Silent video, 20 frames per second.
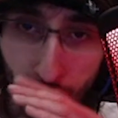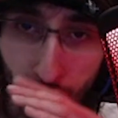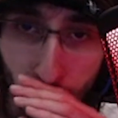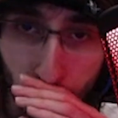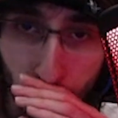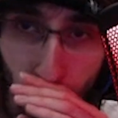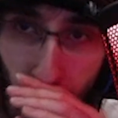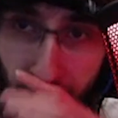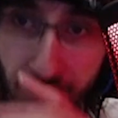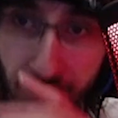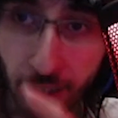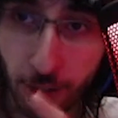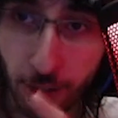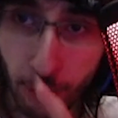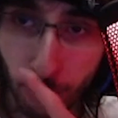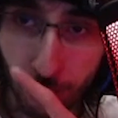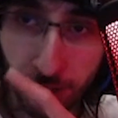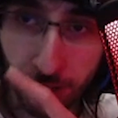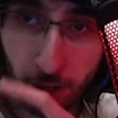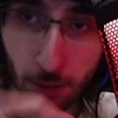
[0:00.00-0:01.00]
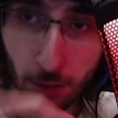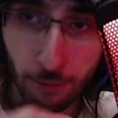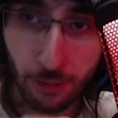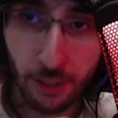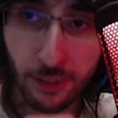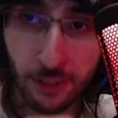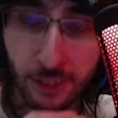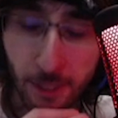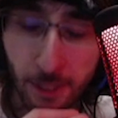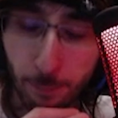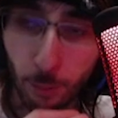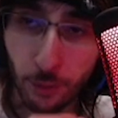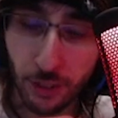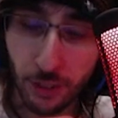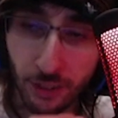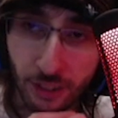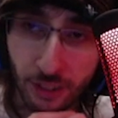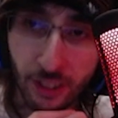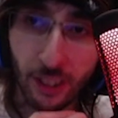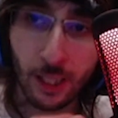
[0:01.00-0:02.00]
son état de santé en fait
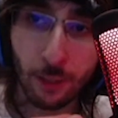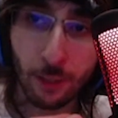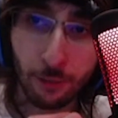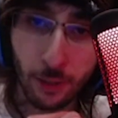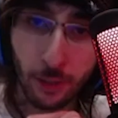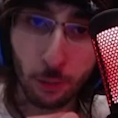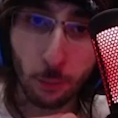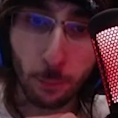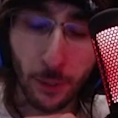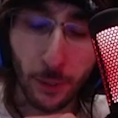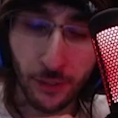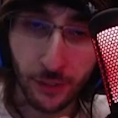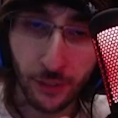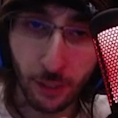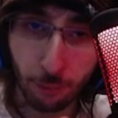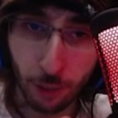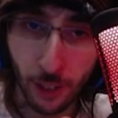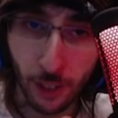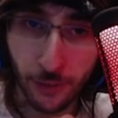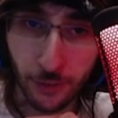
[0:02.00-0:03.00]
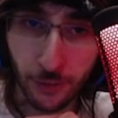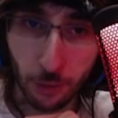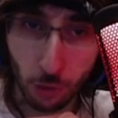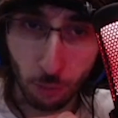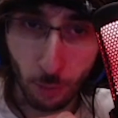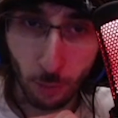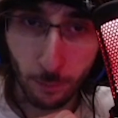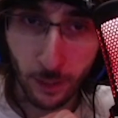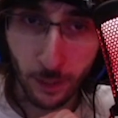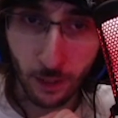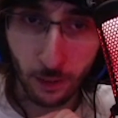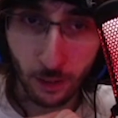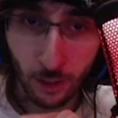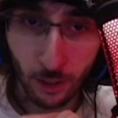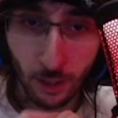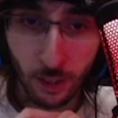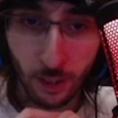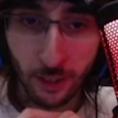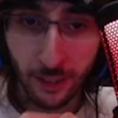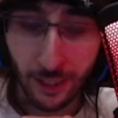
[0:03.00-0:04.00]
dépendait de si elle avait ou pas ce qu'elle voulait dans un jeu mobile.
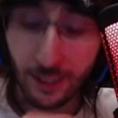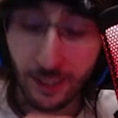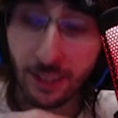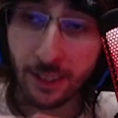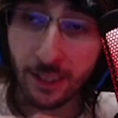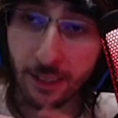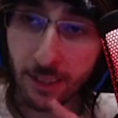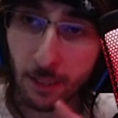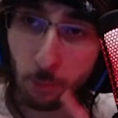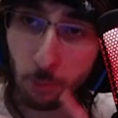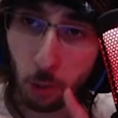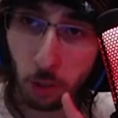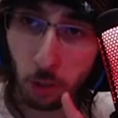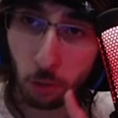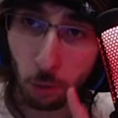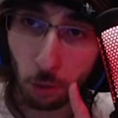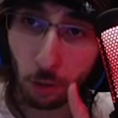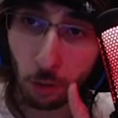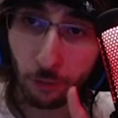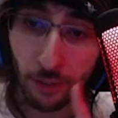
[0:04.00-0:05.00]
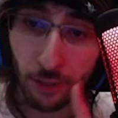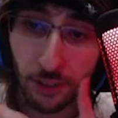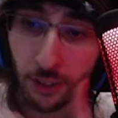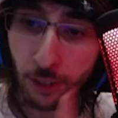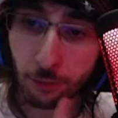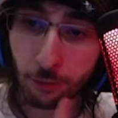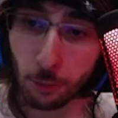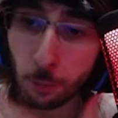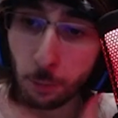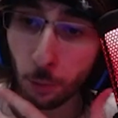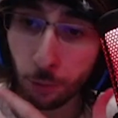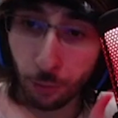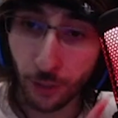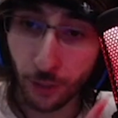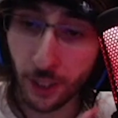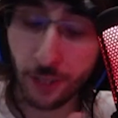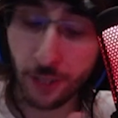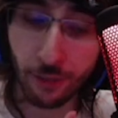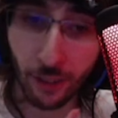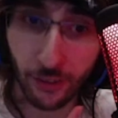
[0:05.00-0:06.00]
Et elle était tellement accro qu'en fait, dites-vous, pour
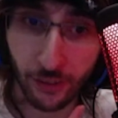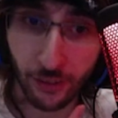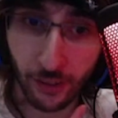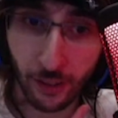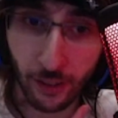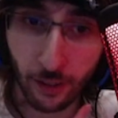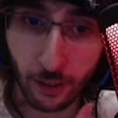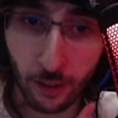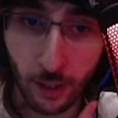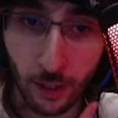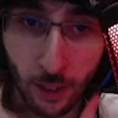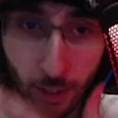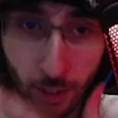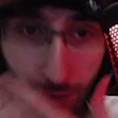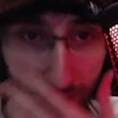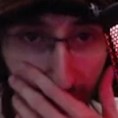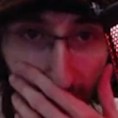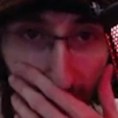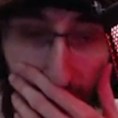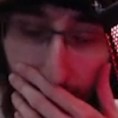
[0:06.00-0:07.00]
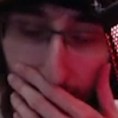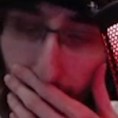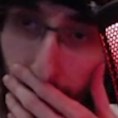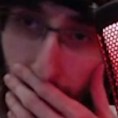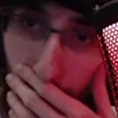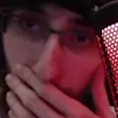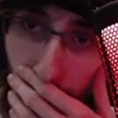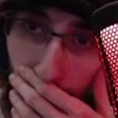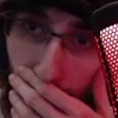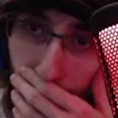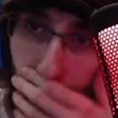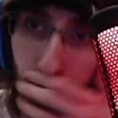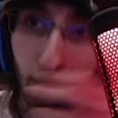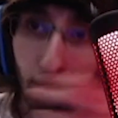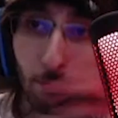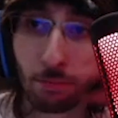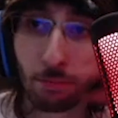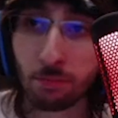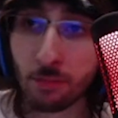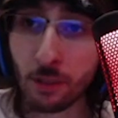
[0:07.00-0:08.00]
son anniversaire, et ça c'est un
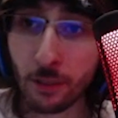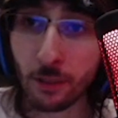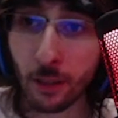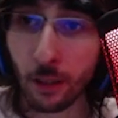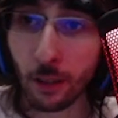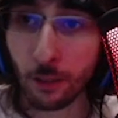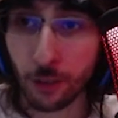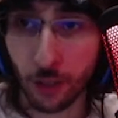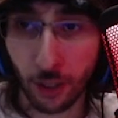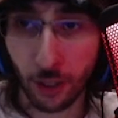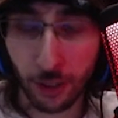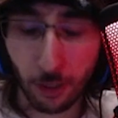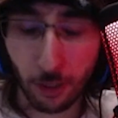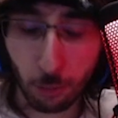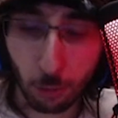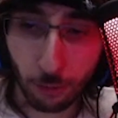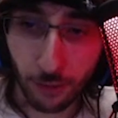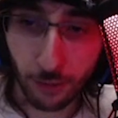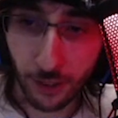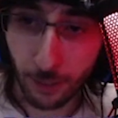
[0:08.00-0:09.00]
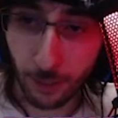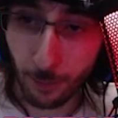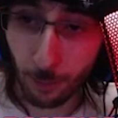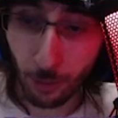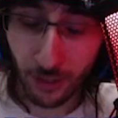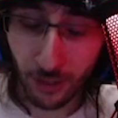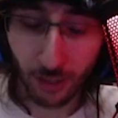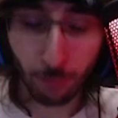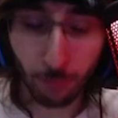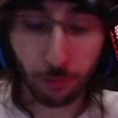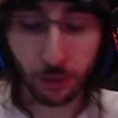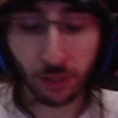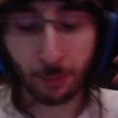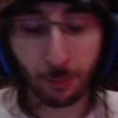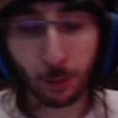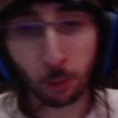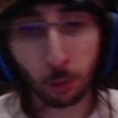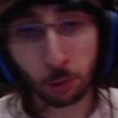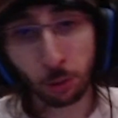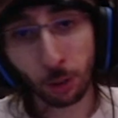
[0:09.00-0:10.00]
alors j'ai rien contre le fait Mais moi ça me faisait
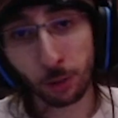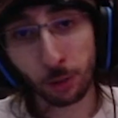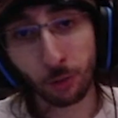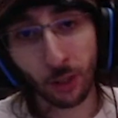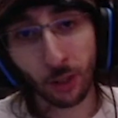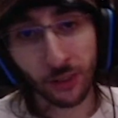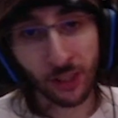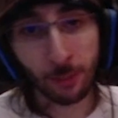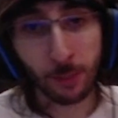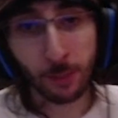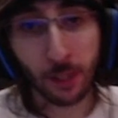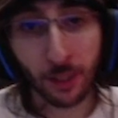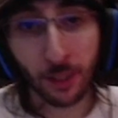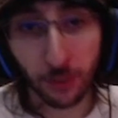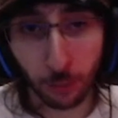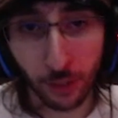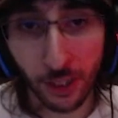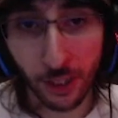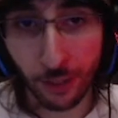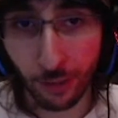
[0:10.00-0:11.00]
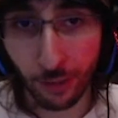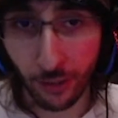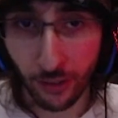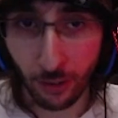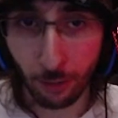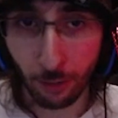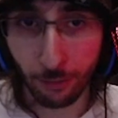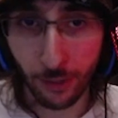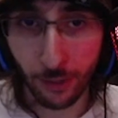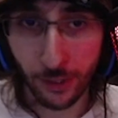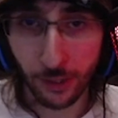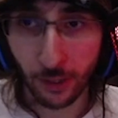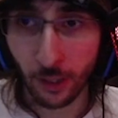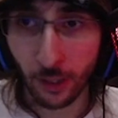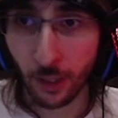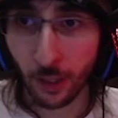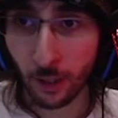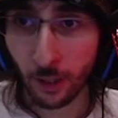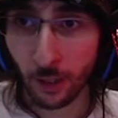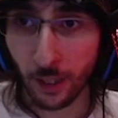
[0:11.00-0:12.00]
mal au cœur de voir ça, mais à son anniversaire en fait,
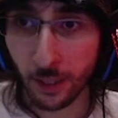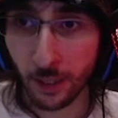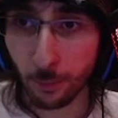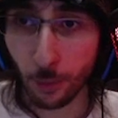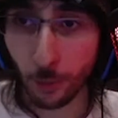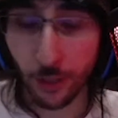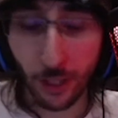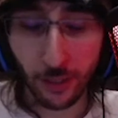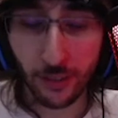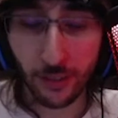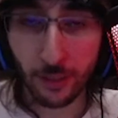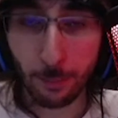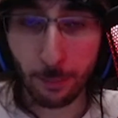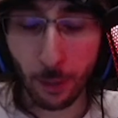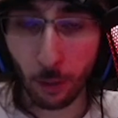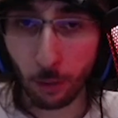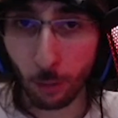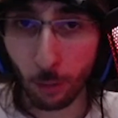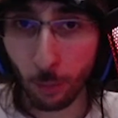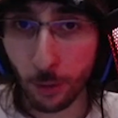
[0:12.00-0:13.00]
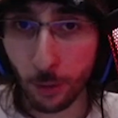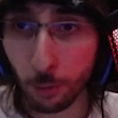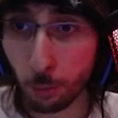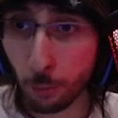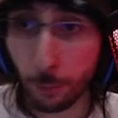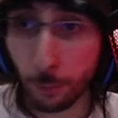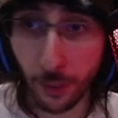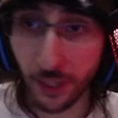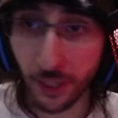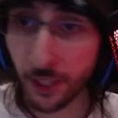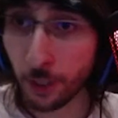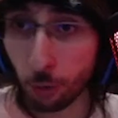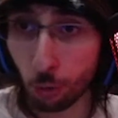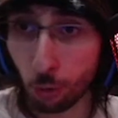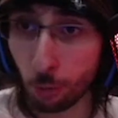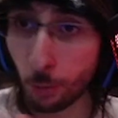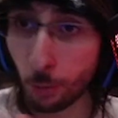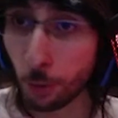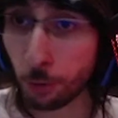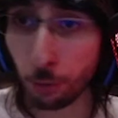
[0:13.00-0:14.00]
elle demandait à ses parents bah, de lui payer des
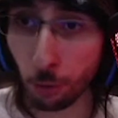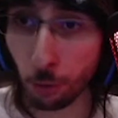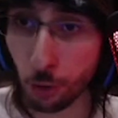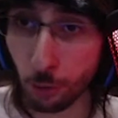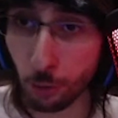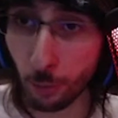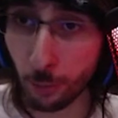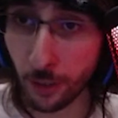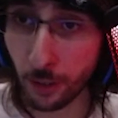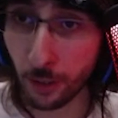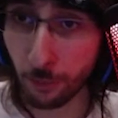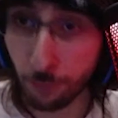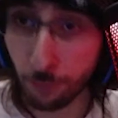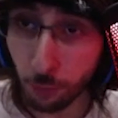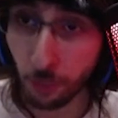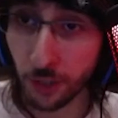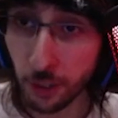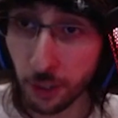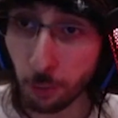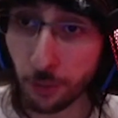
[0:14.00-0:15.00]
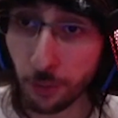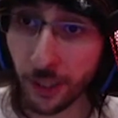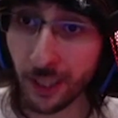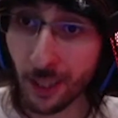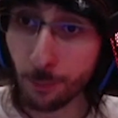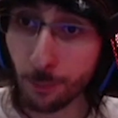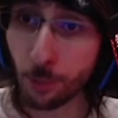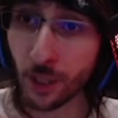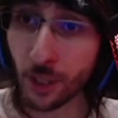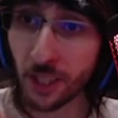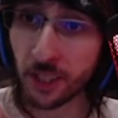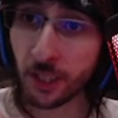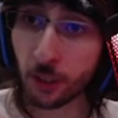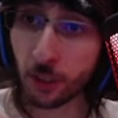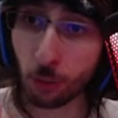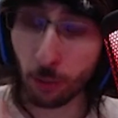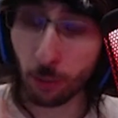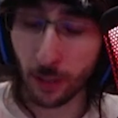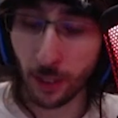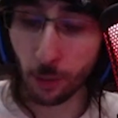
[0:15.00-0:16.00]
summons sur le jeu mobile. Vous vous rendez compte à quel point
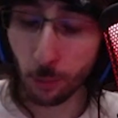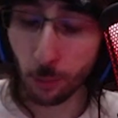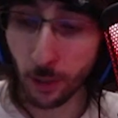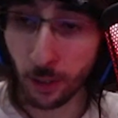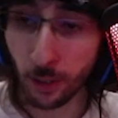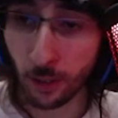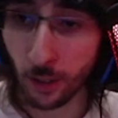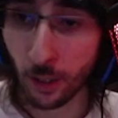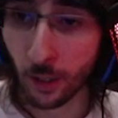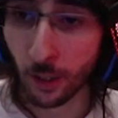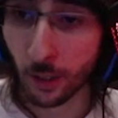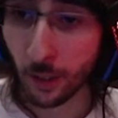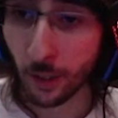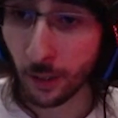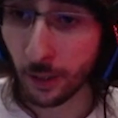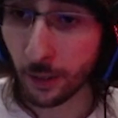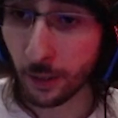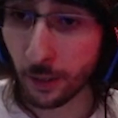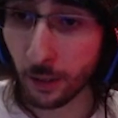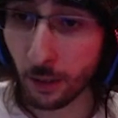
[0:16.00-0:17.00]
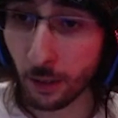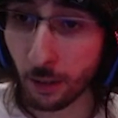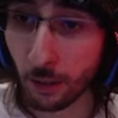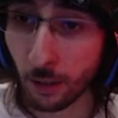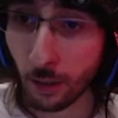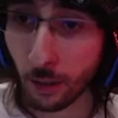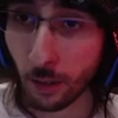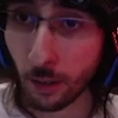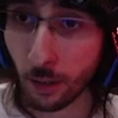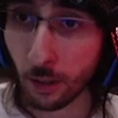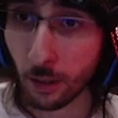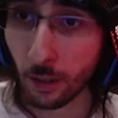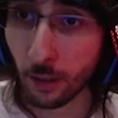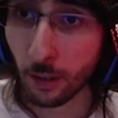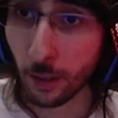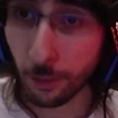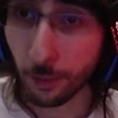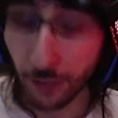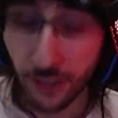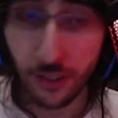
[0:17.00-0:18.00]
l'addiction allait loin euh,
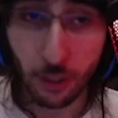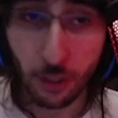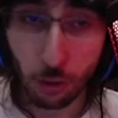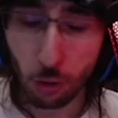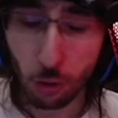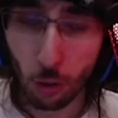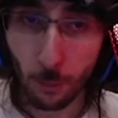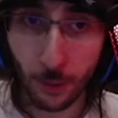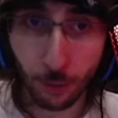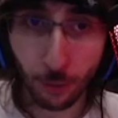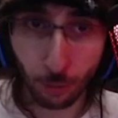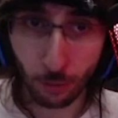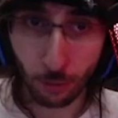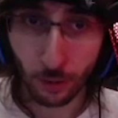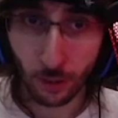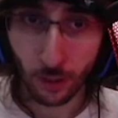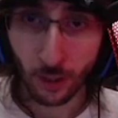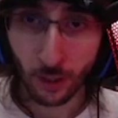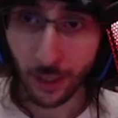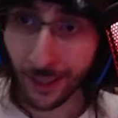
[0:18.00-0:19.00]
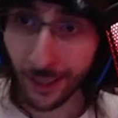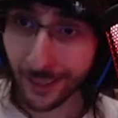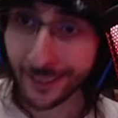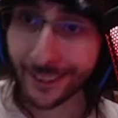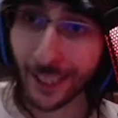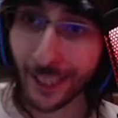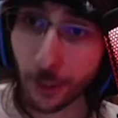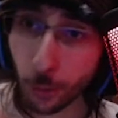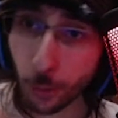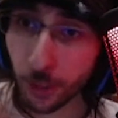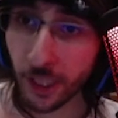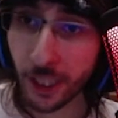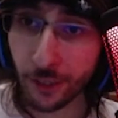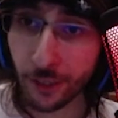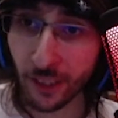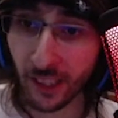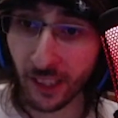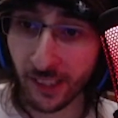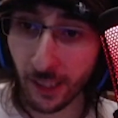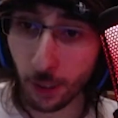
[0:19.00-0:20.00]
et, en fait c'est chaud parce que un cadeau
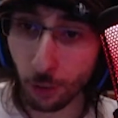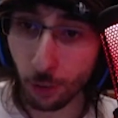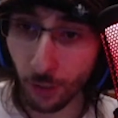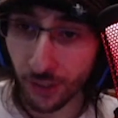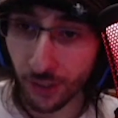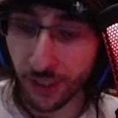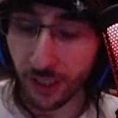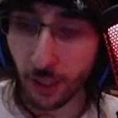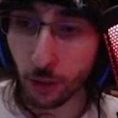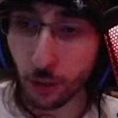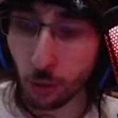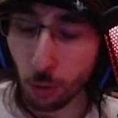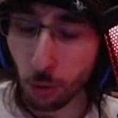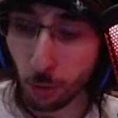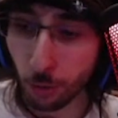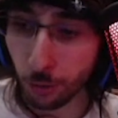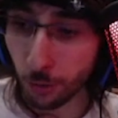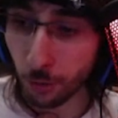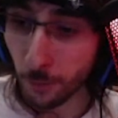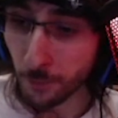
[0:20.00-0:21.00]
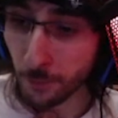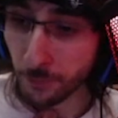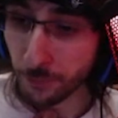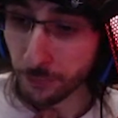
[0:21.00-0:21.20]
d'anniversaire, tu vois, c'est quelque chose...